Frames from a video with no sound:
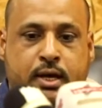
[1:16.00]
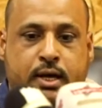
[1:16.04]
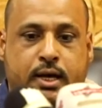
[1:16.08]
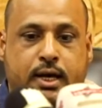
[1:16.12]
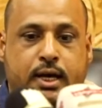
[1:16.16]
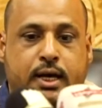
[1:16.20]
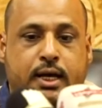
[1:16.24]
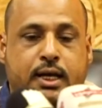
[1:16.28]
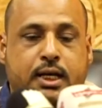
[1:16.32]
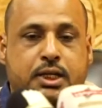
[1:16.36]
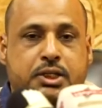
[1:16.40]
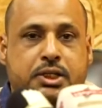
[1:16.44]

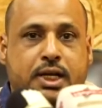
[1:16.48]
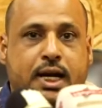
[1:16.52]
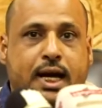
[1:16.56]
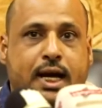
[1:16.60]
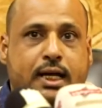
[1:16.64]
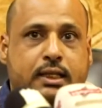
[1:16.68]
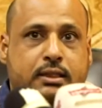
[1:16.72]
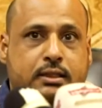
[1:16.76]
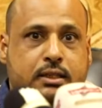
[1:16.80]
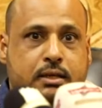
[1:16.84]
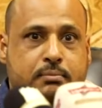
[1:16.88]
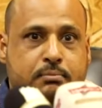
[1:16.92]
آه،
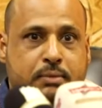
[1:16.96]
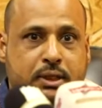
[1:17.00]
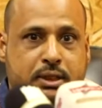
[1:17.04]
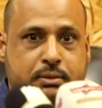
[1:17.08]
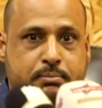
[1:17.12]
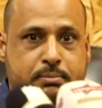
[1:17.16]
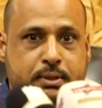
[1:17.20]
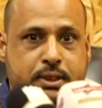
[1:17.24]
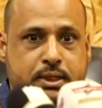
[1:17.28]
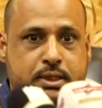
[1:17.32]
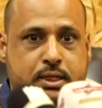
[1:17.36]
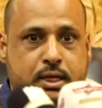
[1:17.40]
الإجراءات تمت
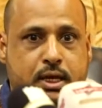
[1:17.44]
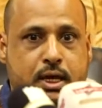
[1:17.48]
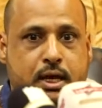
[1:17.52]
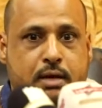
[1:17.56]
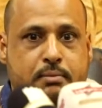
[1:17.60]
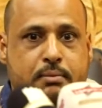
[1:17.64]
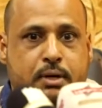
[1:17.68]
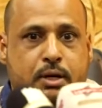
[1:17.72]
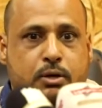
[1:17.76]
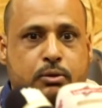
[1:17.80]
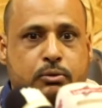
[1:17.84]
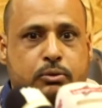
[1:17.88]

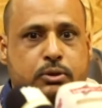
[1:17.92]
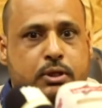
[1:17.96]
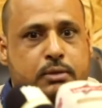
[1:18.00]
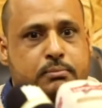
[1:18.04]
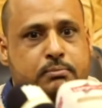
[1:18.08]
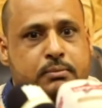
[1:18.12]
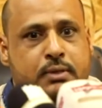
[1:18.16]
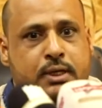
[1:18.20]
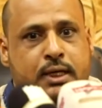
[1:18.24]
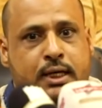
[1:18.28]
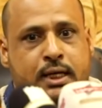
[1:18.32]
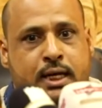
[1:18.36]
بسلامة
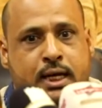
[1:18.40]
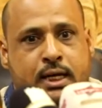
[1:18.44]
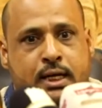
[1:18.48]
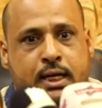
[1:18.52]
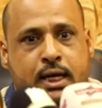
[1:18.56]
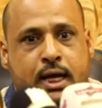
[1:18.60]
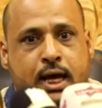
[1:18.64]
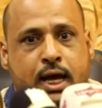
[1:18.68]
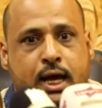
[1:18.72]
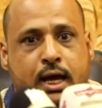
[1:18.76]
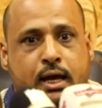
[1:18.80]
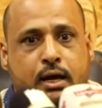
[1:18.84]
وتم إعلان
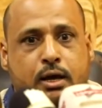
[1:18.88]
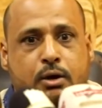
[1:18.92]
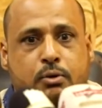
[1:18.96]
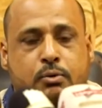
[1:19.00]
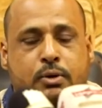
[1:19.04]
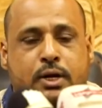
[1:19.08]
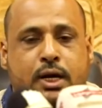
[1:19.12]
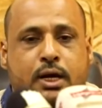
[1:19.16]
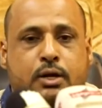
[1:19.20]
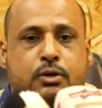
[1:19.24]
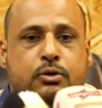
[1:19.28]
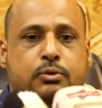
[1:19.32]
الحالة
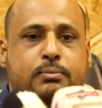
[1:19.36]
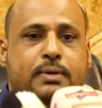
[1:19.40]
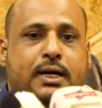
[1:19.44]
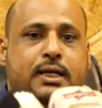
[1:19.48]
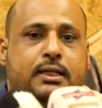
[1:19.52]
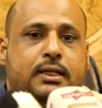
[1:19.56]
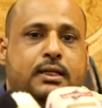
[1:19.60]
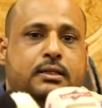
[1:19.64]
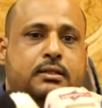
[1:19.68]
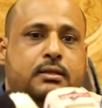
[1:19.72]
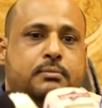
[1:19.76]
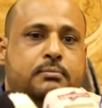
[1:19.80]
ونحن
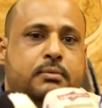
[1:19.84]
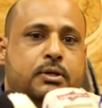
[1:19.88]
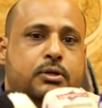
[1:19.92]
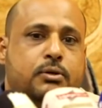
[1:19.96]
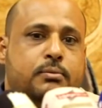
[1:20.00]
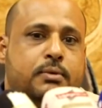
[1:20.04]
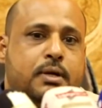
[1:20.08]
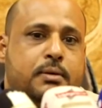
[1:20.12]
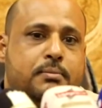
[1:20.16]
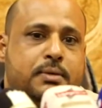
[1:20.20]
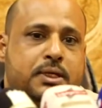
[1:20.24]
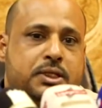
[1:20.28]
بعدها تم
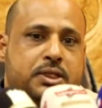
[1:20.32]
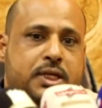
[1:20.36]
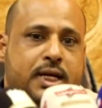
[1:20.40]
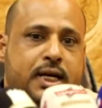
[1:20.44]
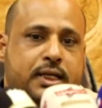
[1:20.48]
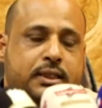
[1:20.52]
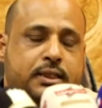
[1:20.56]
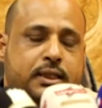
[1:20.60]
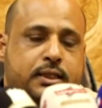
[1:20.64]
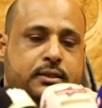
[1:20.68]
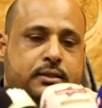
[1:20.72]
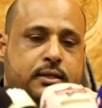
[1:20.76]
قمنا
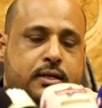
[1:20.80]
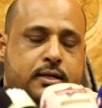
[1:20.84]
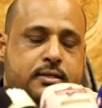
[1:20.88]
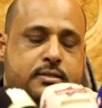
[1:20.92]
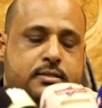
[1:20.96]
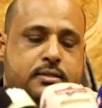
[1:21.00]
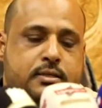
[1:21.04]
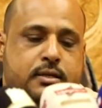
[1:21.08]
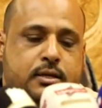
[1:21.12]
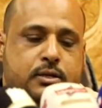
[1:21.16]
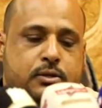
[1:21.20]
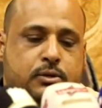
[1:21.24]
بإجراءات
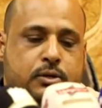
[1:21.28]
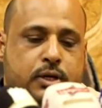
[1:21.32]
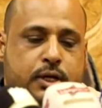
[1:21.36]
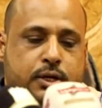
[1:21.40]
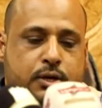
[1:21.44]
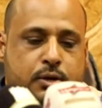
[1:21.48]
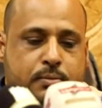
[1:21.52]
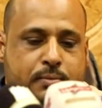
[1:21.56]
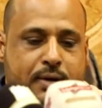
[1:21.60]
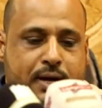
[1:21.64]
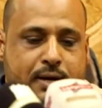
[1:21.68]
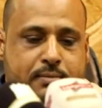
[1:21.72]
احترازية كنا
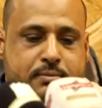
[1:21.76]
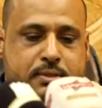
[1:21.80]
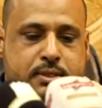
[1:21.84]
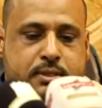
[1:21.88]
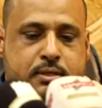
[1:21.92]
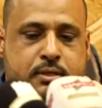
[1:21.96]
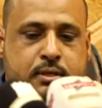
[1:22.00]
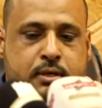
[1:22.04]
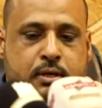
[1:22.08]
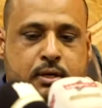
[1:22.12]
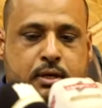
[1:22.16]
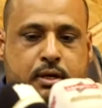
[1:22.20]
يوم
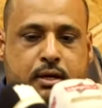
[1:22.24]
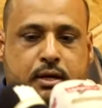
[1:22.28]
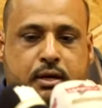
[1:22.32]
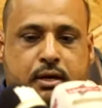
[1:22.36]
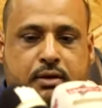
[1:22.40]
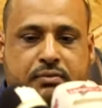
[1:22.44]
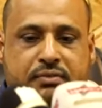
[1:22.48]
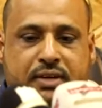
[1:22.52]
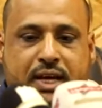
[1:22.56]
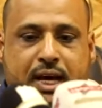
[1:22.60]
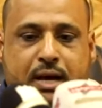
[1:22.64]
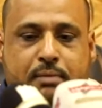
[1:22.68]
أمس آه،
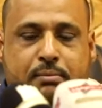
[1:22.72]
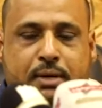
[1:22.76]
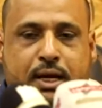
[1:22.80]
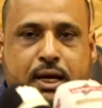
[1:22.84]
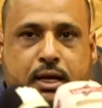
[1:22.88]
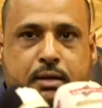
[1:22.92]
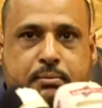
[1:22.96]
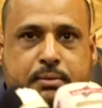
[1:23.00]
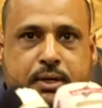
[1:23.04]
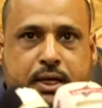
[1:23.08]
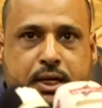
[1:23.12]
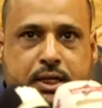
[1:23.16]
في حملة
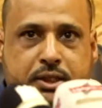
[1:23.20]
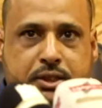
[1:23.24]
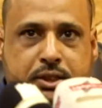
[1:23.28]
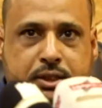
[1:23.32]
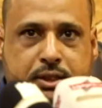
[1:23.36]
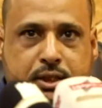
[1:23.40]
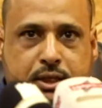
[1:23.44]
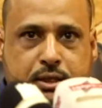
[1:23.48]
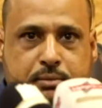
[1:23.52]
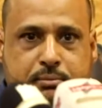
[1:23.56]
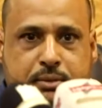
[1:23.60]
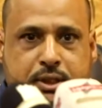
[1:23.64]
كبيرة
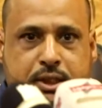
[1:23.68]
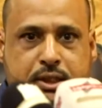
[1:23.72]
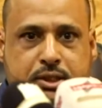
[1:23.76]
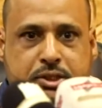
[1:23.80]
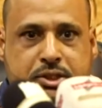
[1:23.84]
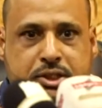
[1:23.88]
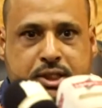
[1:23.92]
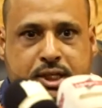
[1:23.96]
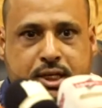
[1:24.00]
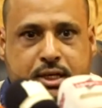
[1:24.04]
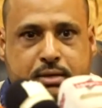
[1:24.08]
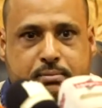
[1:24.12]
جدا لمدينة
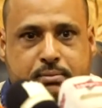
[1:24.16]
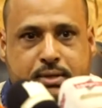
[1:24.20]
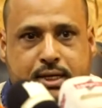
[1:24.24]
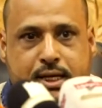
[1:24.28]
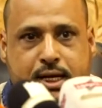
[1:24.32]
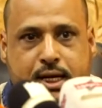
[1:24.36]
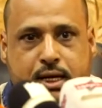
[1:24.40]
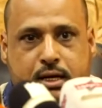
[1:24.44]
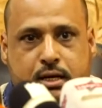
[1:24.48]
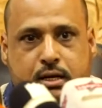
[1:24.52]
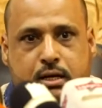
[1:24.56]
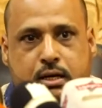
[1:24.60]
الشحر من
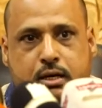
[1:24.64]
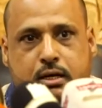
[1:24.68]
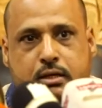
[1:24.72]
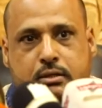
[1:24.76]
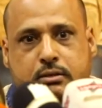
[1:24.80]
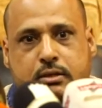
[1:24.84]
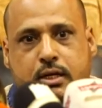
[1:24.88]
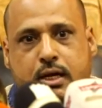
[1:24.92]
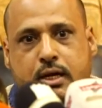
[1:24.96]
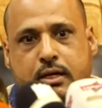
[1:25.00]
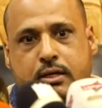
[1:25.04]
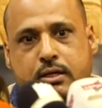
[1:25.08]
خلال آه،
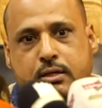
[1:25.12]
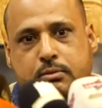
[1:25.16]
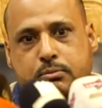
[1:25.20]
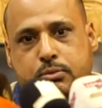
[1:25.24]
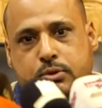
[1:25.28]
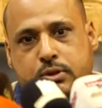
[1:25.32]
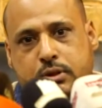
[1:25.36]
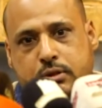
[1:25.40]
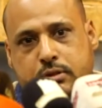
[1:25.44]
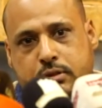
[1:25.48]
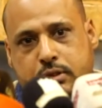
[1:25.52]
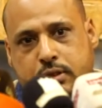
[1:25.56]
تعقيم
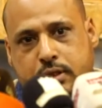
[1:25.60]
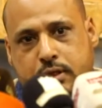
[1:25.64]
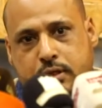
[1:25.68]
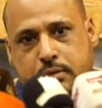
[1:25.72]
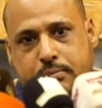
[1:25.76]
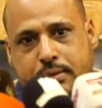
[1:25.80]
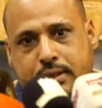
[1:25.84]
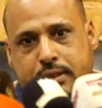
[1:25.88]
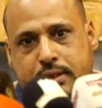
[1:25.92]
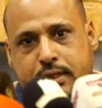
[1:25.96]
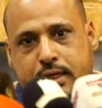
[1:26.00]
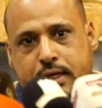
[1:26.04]
وتطهير
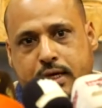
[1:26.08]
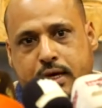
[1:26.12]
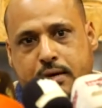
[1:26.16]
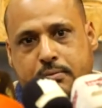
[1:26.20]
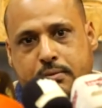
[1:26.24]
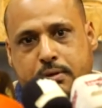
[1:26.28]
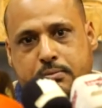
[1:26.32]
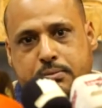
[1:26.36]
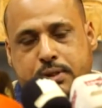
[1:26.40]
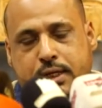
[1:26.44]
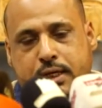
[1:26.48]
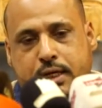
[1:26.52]
المنطقة
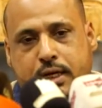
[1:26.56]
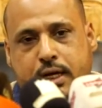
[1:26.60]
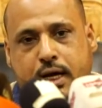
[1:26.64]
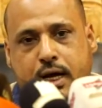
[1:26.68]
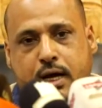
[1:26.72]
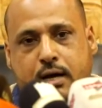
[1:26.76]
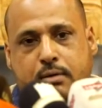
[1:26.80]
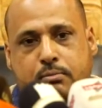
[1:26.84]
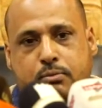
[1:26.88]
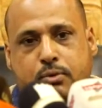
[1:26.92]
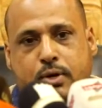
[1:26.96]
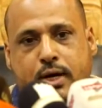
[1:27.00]
كاملة بشكل
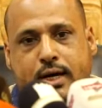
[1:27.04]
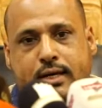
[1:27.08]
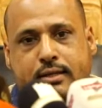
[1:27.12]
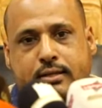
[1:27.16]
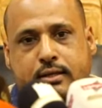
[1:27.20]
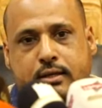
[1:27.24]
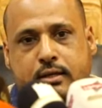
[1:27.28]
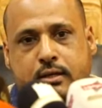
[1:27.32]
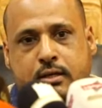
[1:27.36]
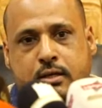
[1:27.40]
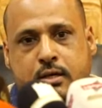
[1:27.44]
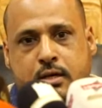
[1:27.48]
عام
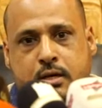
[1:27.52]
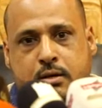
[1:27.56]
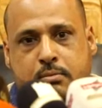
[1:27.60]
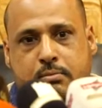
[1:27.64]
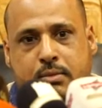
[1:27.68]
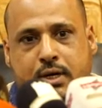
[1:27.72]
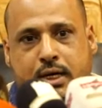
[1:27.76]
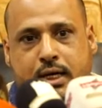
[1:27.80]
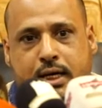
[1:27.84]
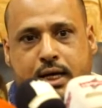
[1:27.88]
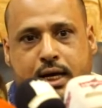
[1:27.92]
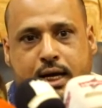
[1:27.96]
وأيضا
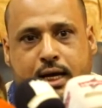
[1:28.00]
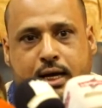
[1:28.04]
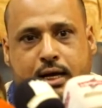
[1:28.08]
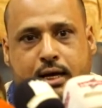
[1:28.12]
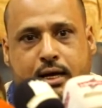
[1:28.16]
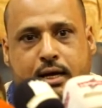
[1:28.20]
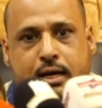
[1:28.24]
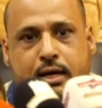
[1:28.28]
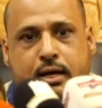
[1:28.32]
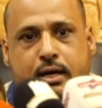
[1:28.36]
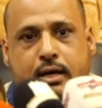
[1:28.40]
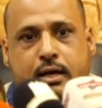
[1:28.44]
من خلال